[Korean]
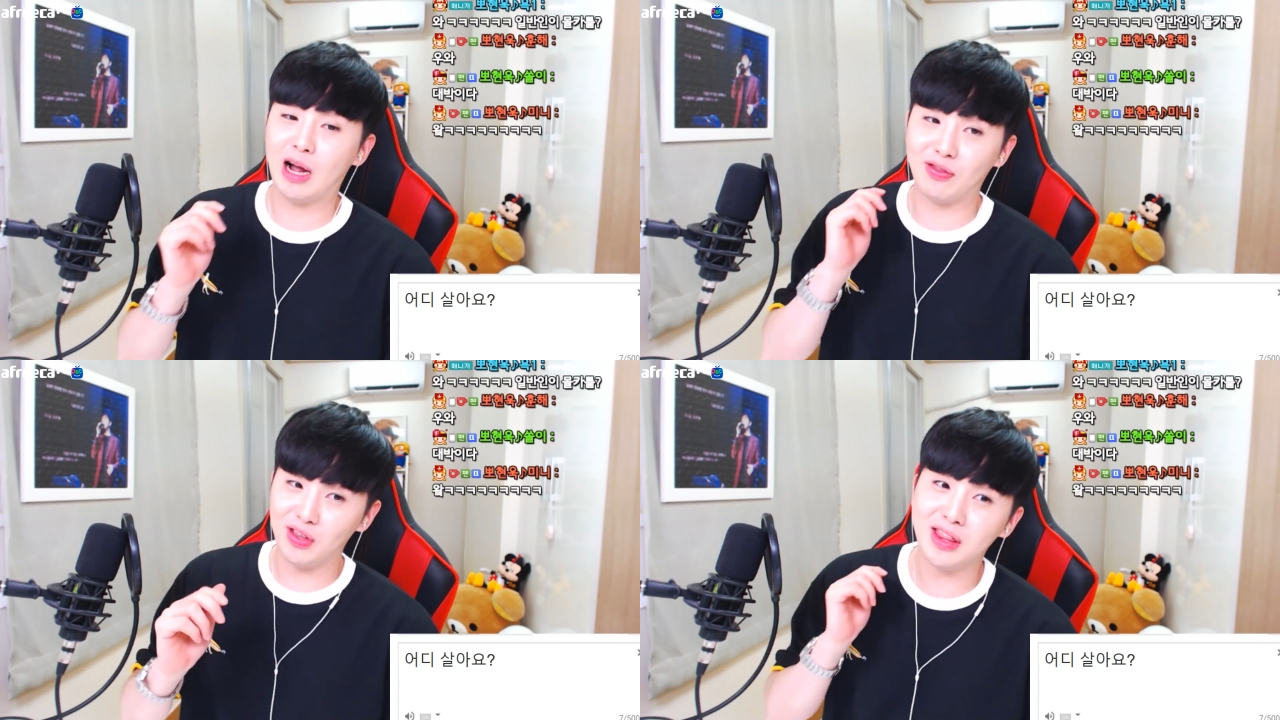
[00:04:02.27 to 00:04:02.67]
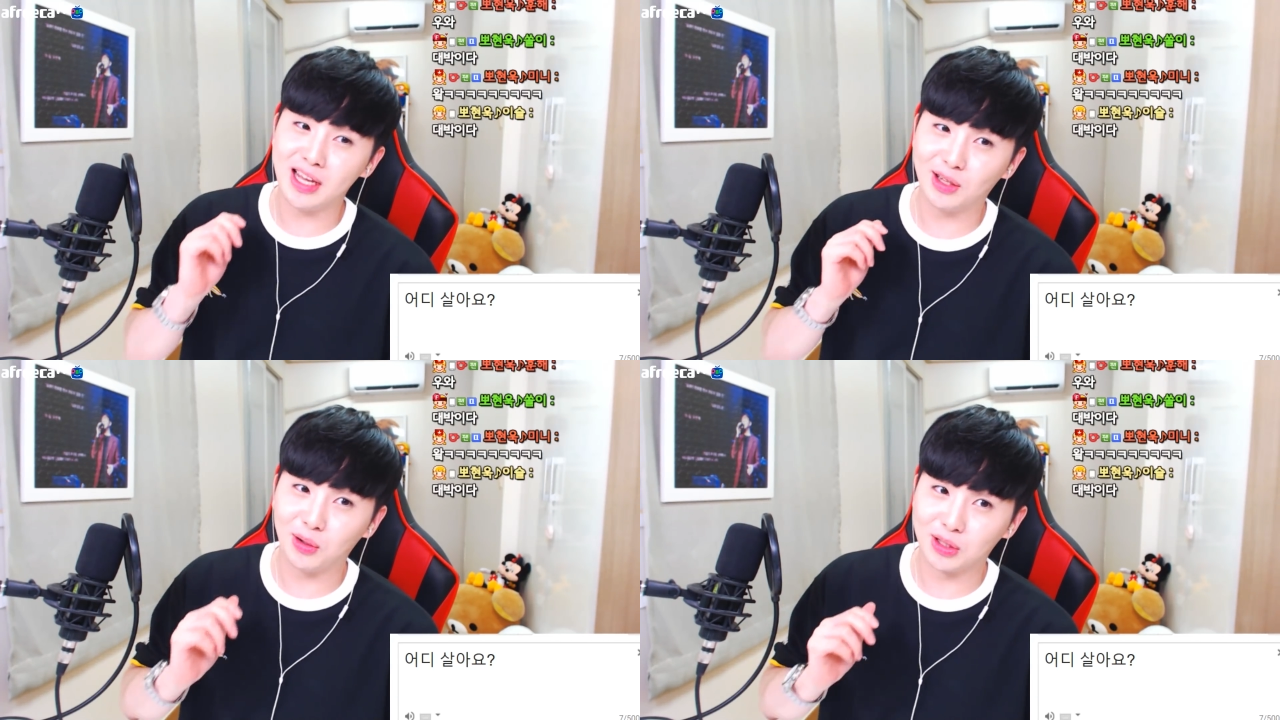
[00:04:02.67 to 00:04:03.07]
안
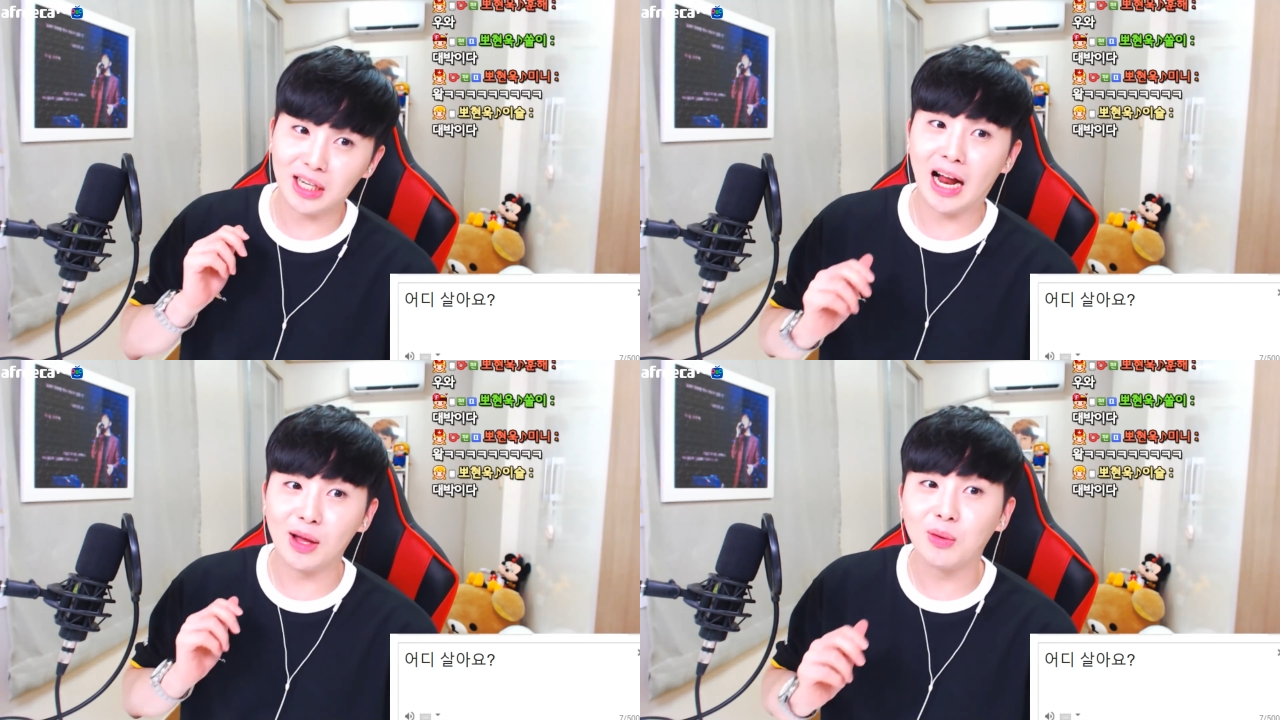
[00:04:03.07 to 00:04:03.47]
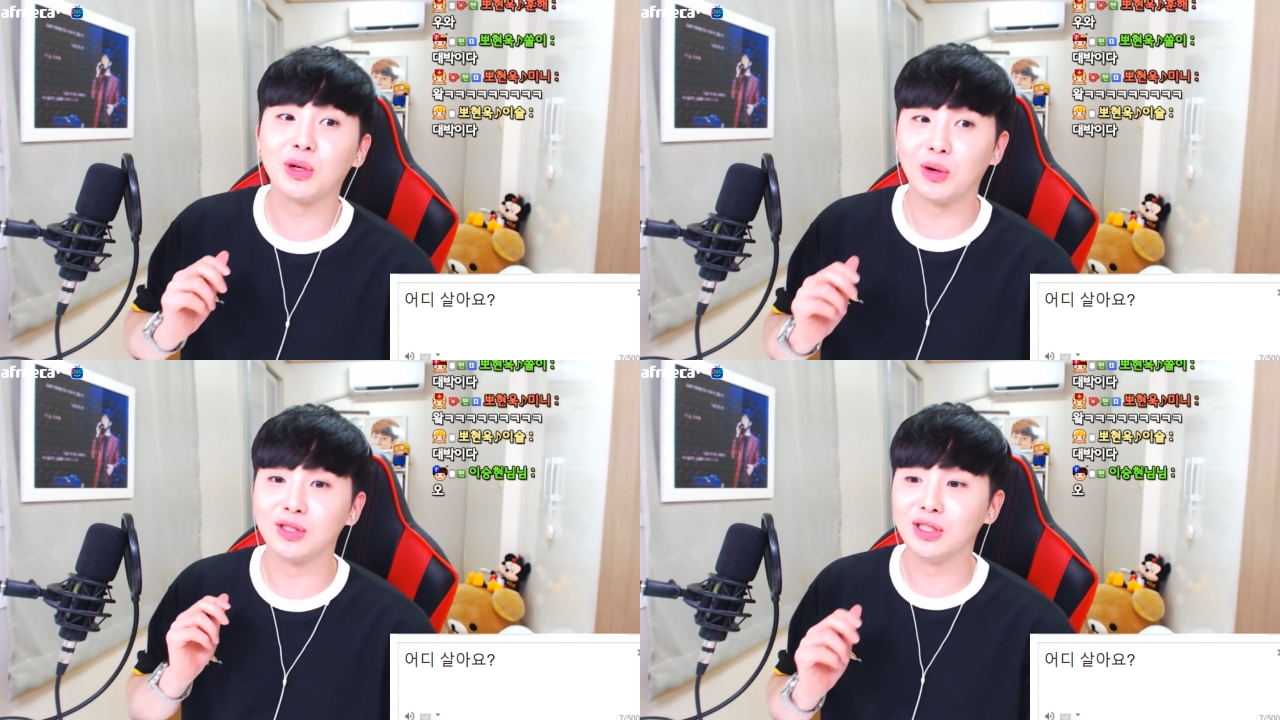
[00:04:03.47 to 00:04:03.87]
된다는 걸 제가 알고
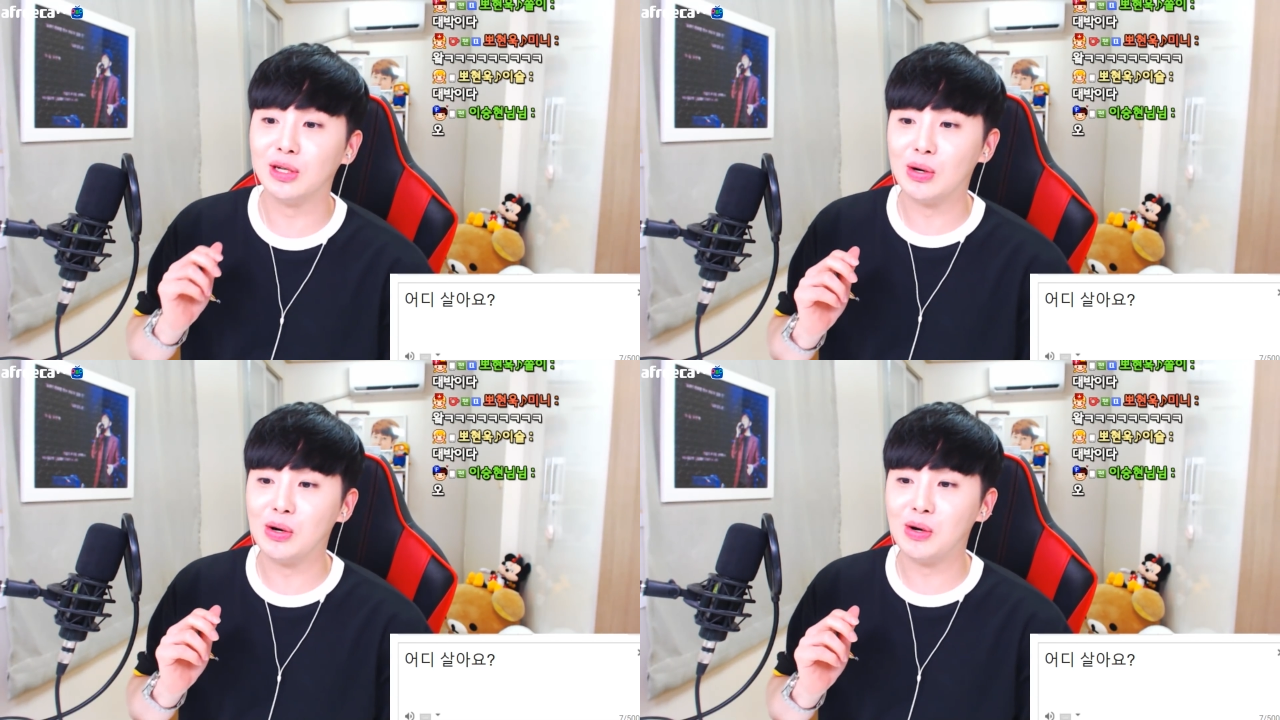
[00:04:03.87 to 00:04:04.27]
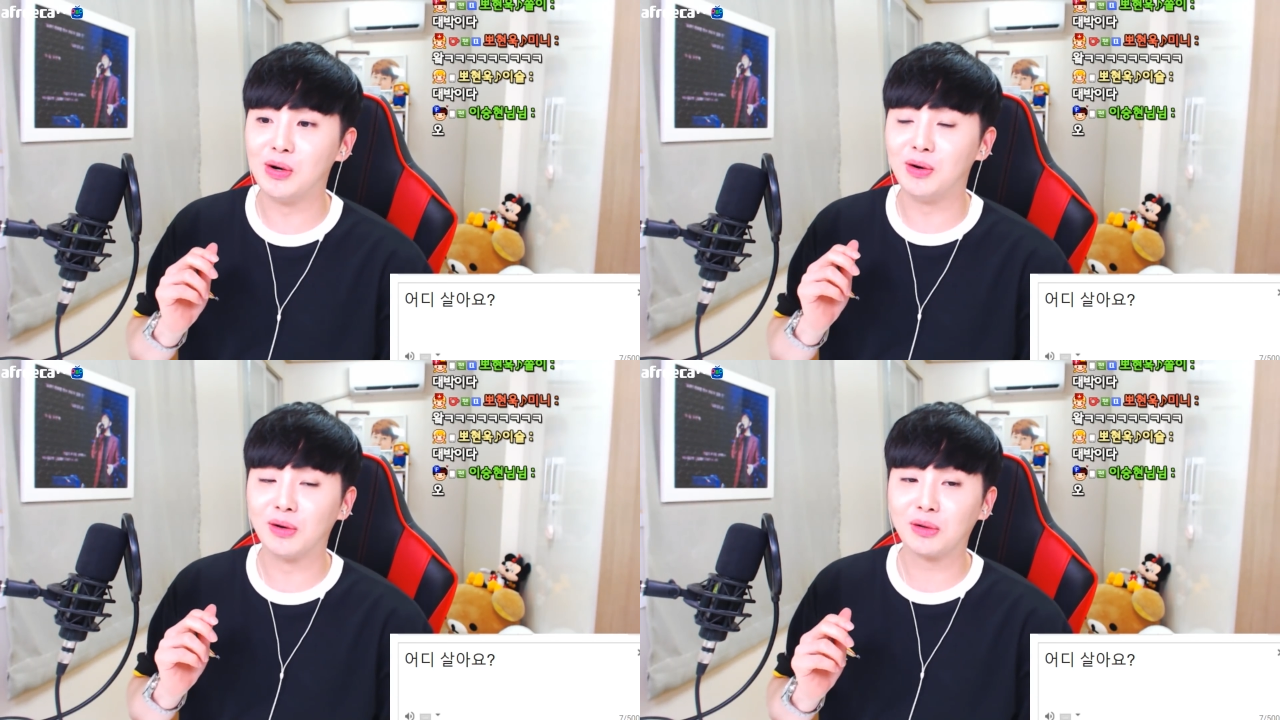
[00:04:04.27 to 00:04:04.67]

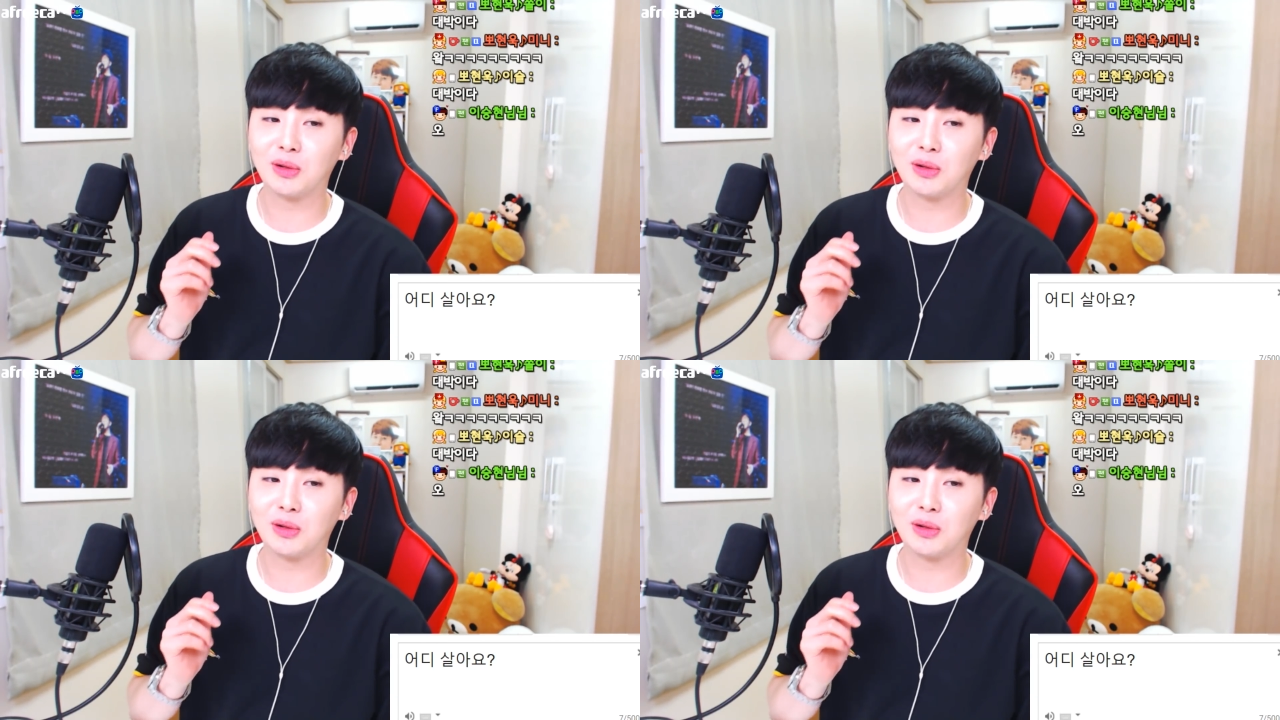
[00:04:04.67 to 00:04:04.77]
있거든요. 근데